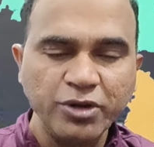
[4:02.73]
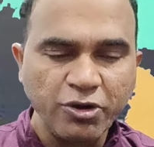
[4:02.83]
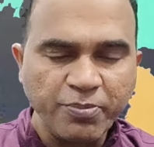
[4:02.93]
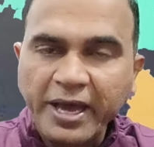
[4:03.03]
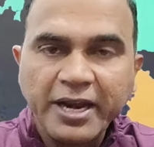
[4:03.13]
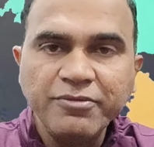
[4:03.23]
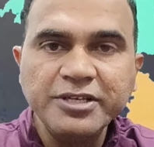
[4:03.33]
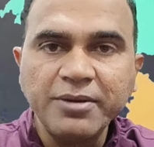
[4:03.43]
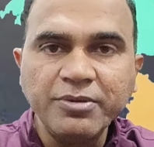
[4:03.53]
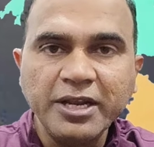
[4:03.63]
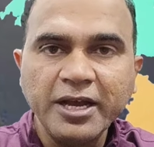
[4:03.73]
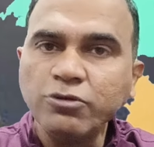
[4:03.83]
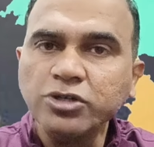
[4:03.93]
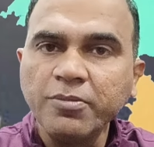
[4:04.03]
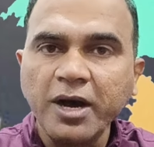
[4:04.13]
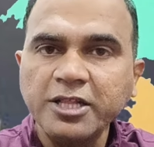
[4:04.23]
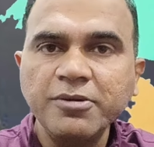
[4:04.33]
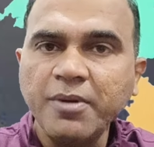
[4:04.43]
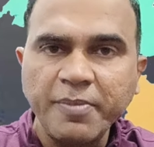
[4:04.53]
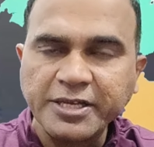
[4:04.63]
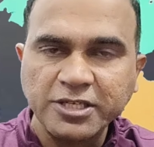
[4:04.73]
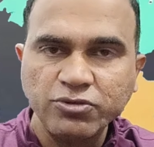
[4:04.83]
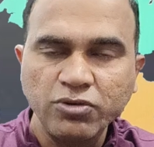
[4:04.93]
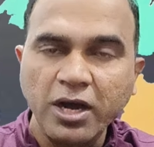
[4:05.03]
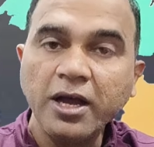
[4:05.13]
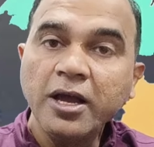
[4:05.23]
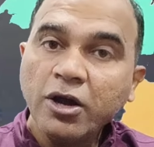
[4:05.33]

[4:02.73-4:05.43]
मेरे को पहले वीजा मिलेगा उसके बाद ही मैं पैसे दूंगा